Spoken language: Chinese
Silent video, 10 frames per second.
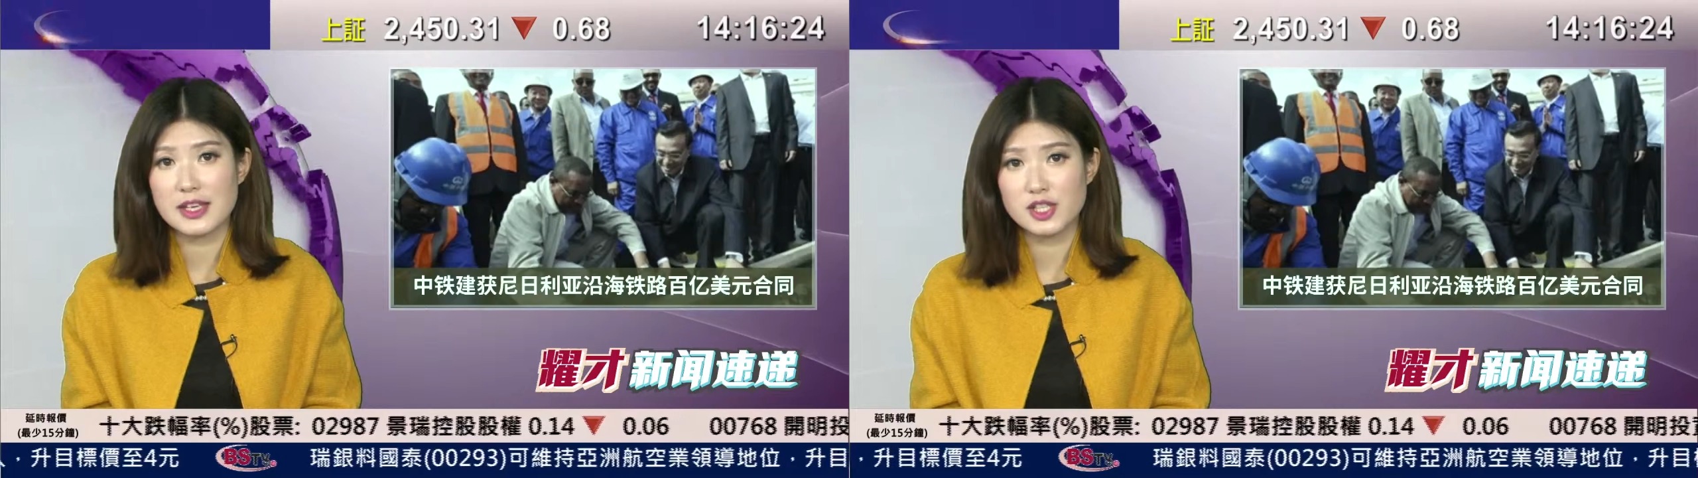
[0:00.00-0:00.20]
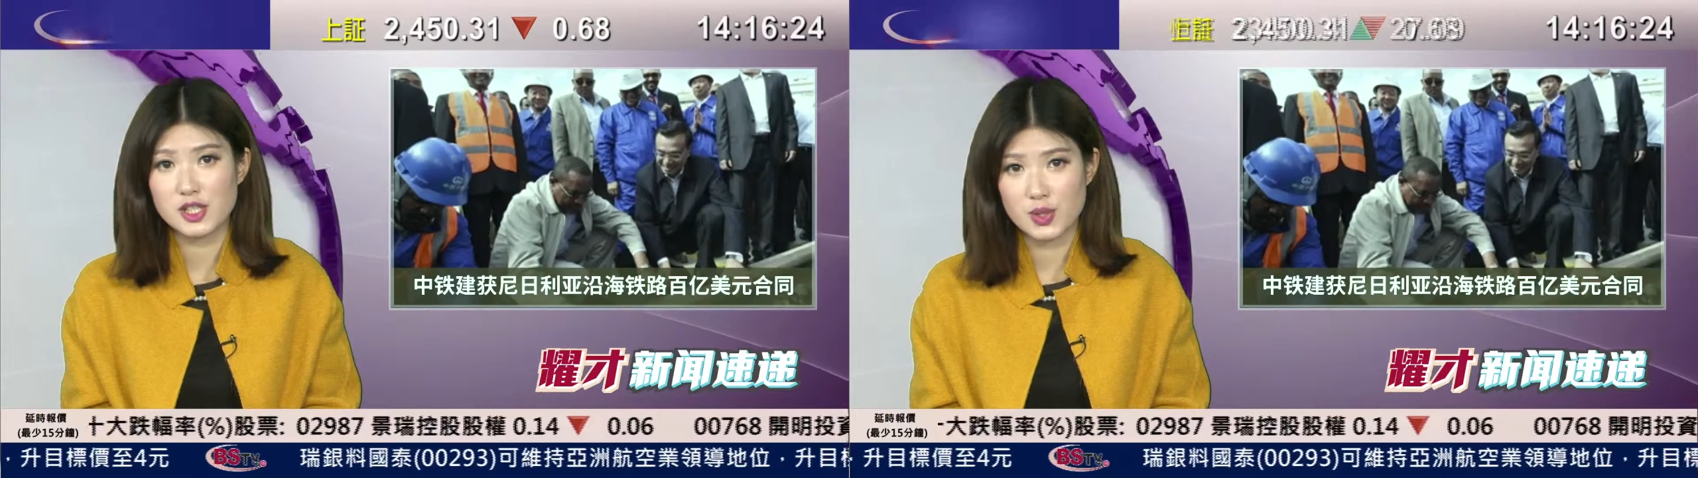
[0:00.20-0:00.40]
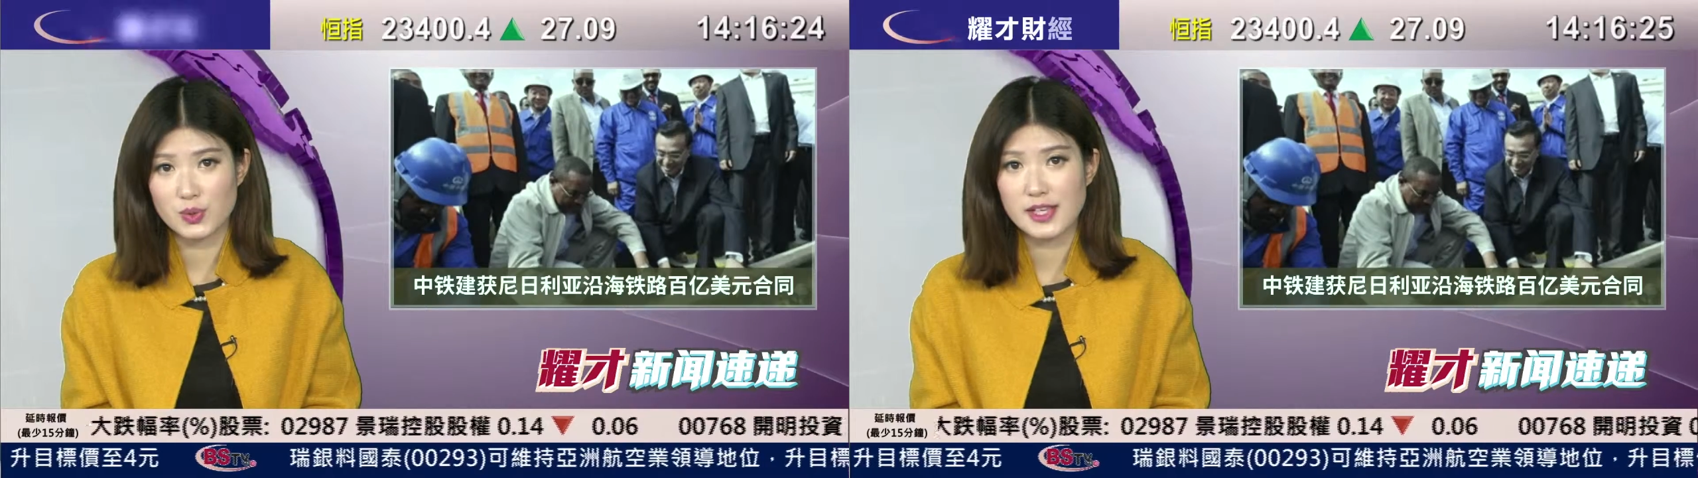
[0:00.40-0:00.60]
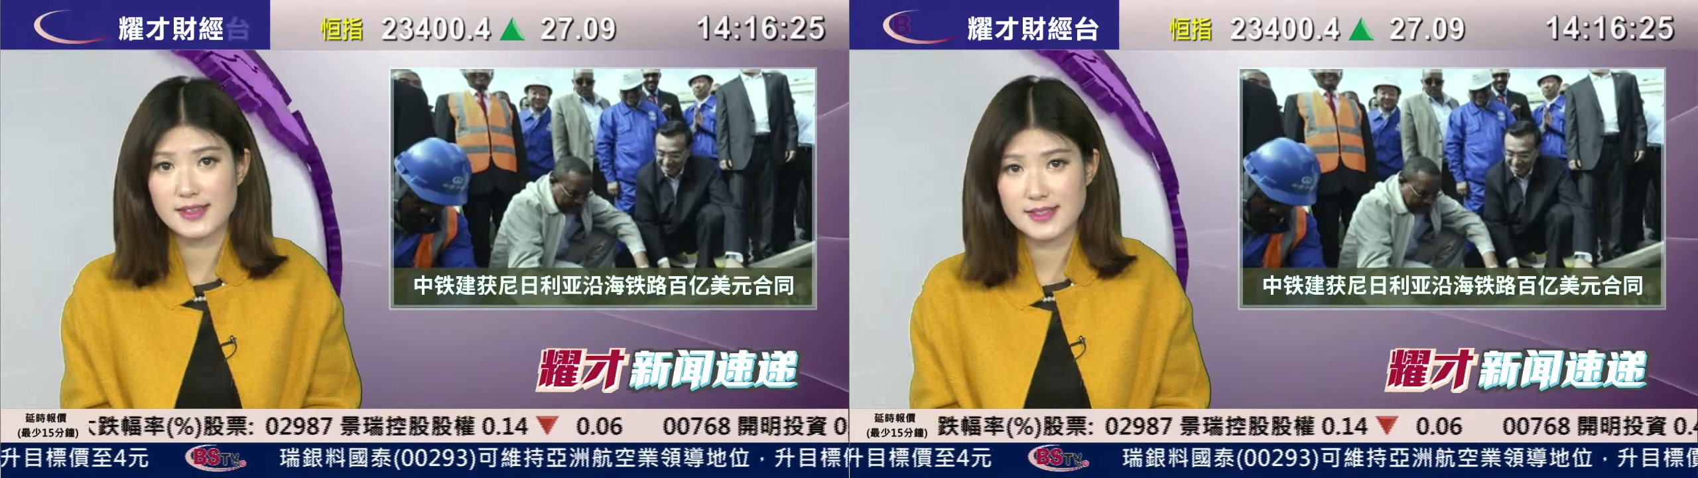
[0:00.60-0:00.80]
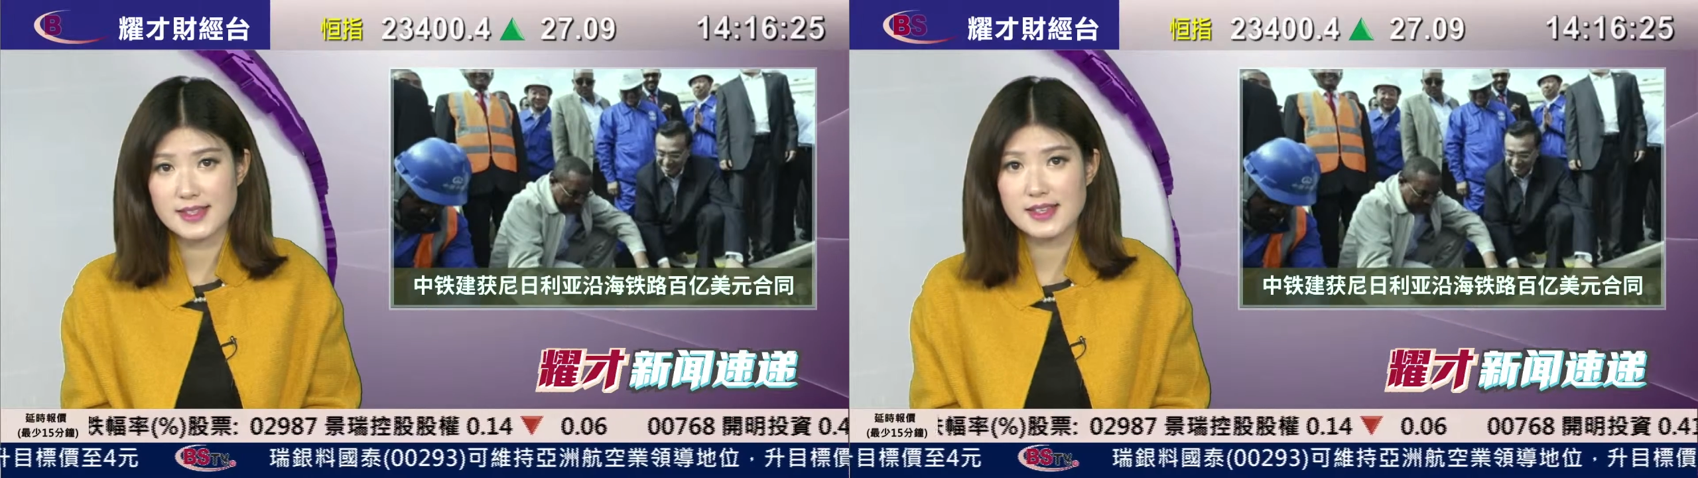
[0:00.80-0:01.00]
一十九点
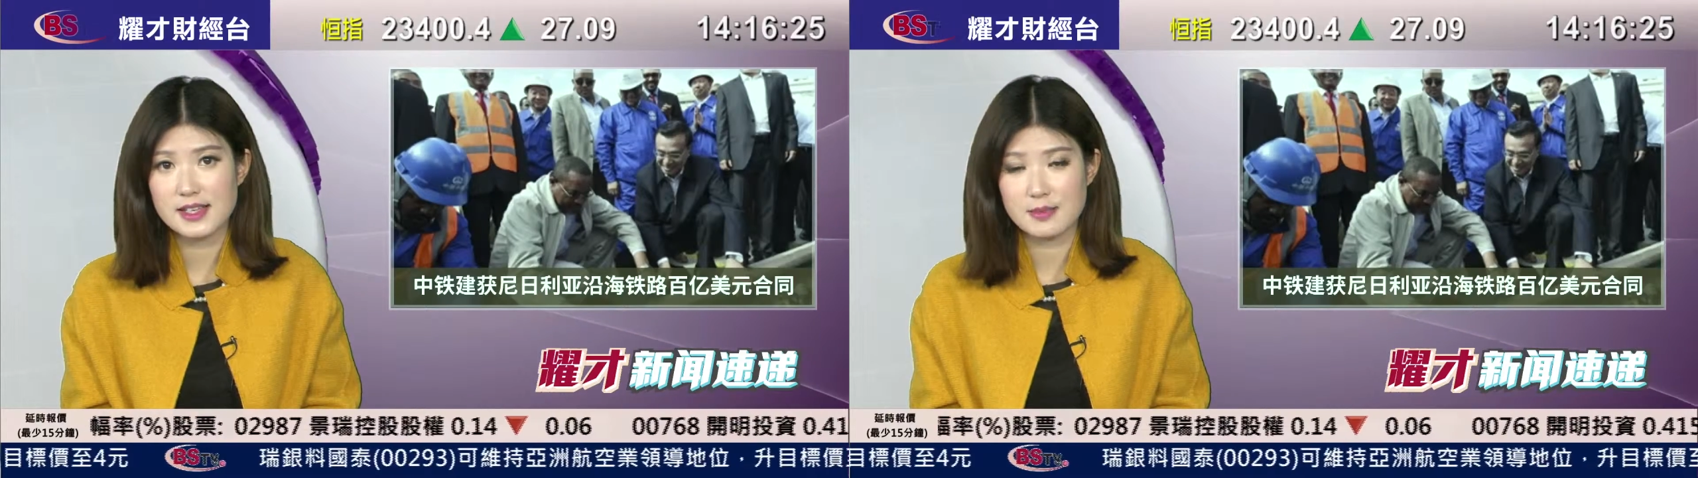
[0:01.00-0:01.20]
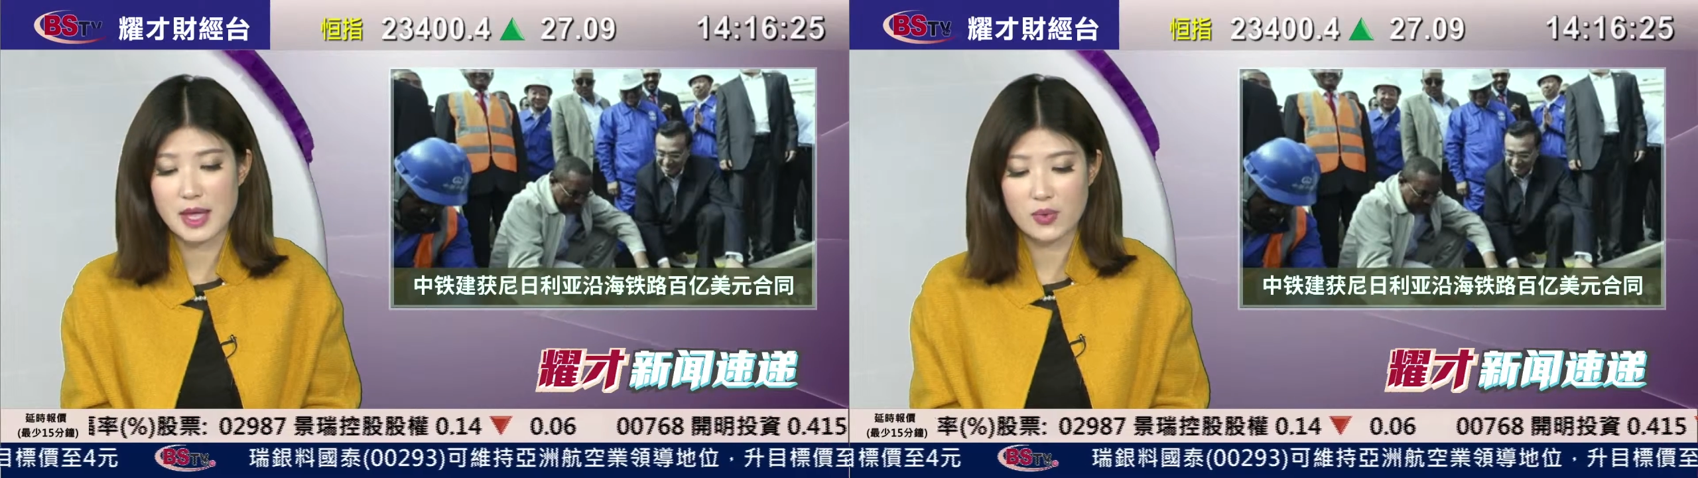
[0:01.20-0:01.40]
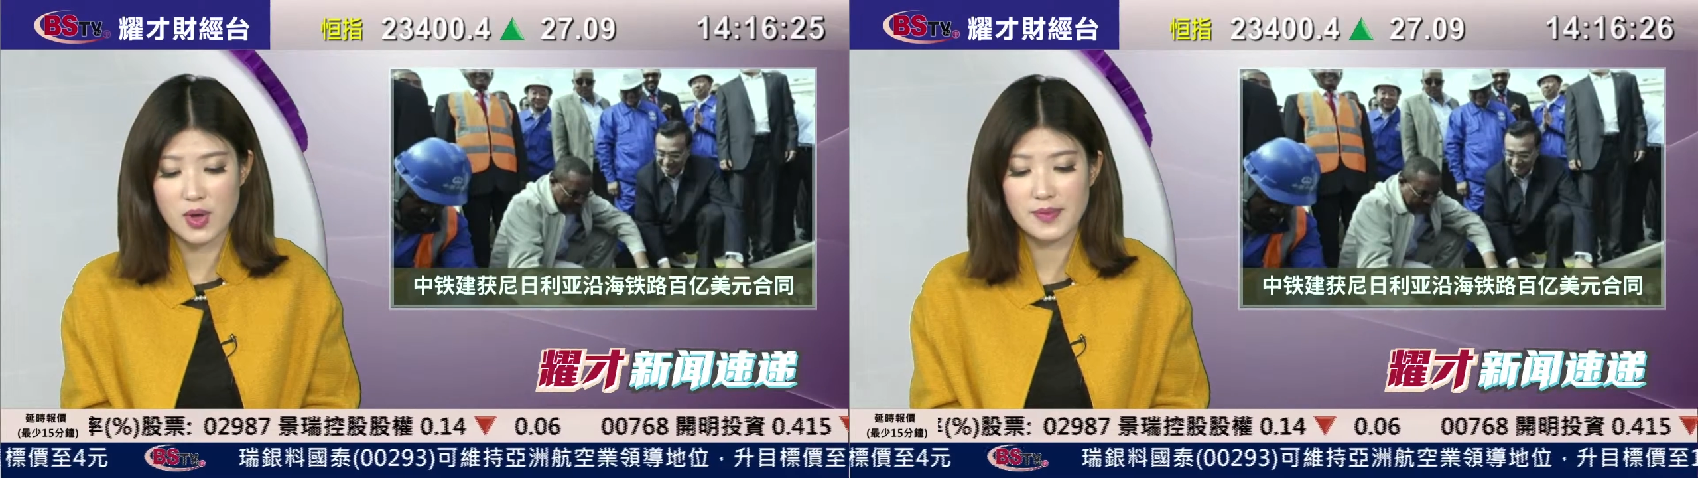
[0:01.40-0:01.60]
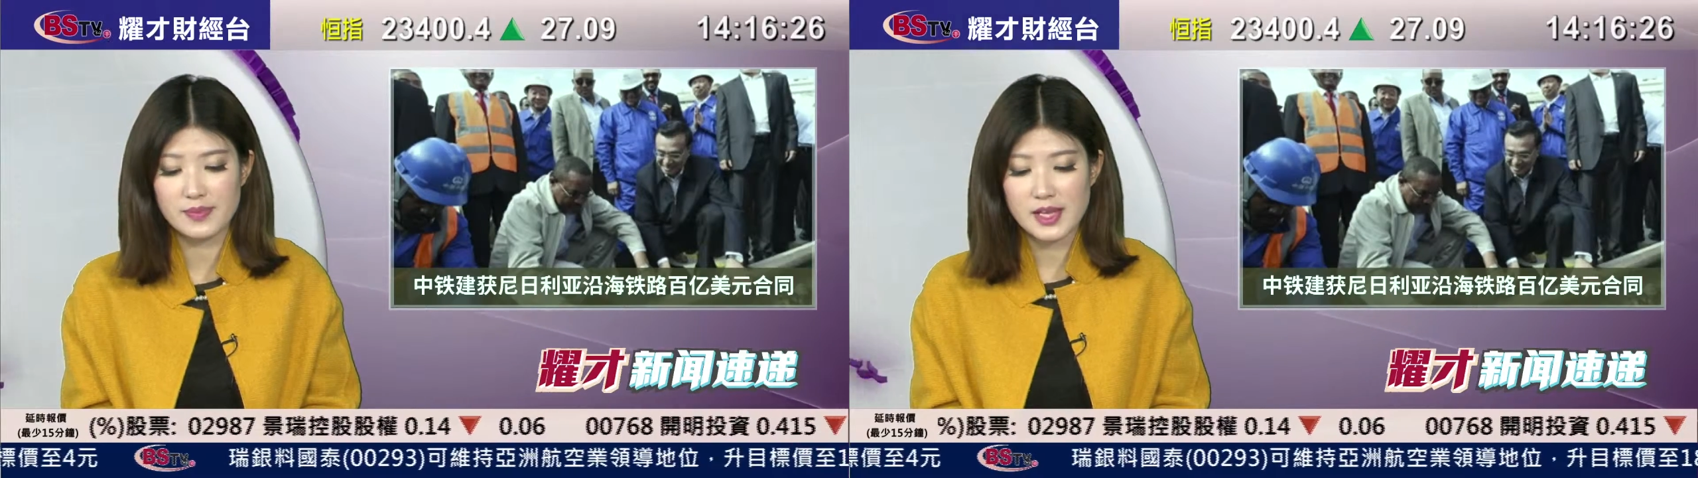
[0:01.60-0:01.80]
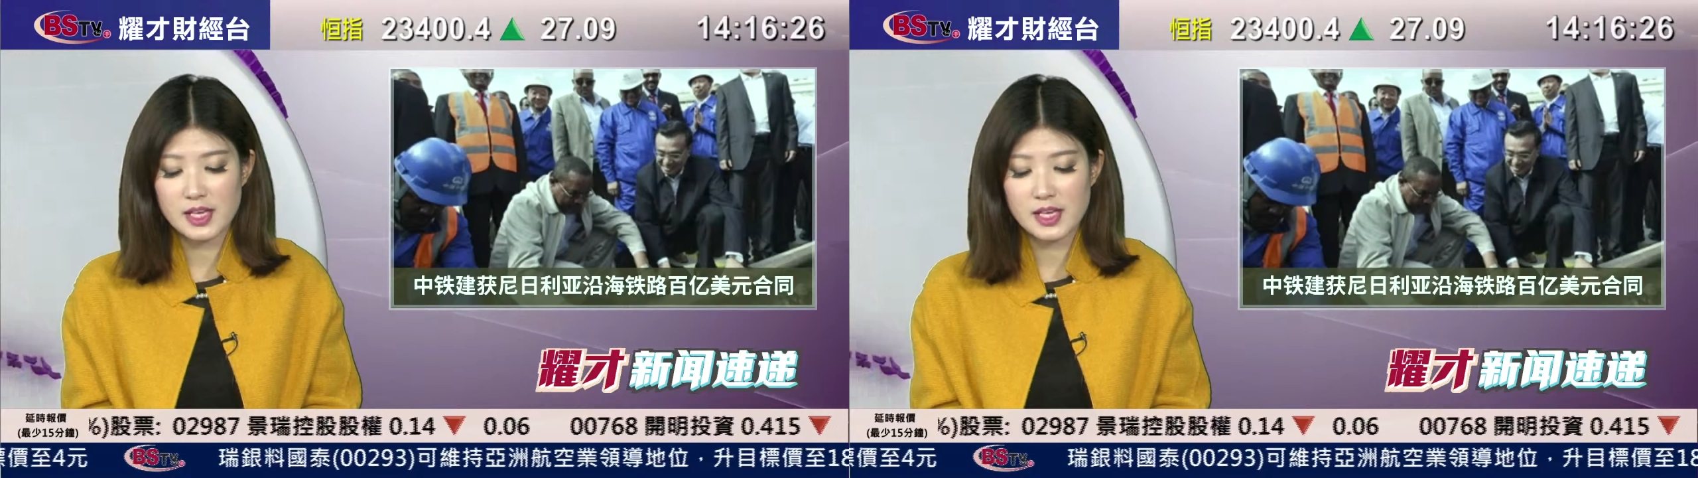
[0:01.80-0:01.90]
七亿美元，